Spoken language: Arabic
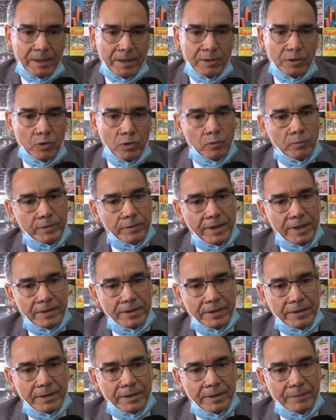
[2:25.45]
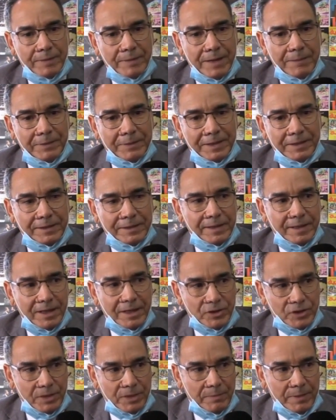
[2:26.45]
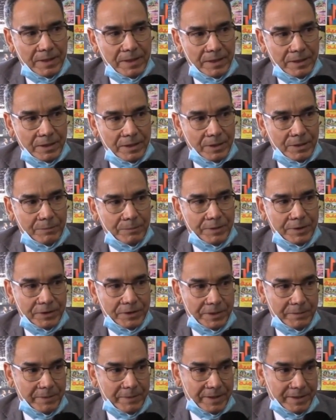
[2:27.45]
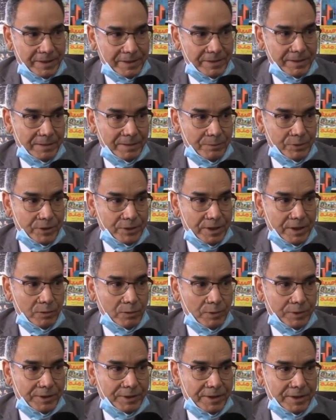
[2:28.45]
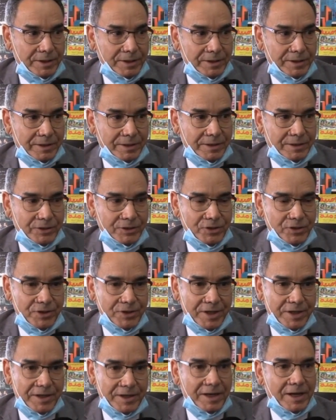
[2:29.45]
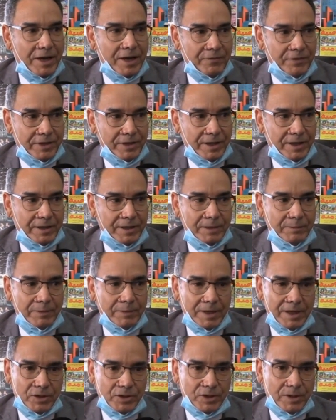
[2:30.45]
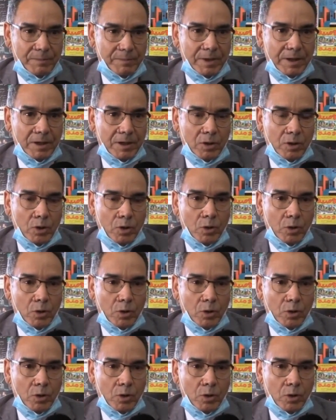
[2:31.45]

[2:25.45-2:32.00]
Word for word: اليوم تأتي مع بلدية القصبة باعتبار أن المسرح الوطني الجزائري يقع في إقليم القصبة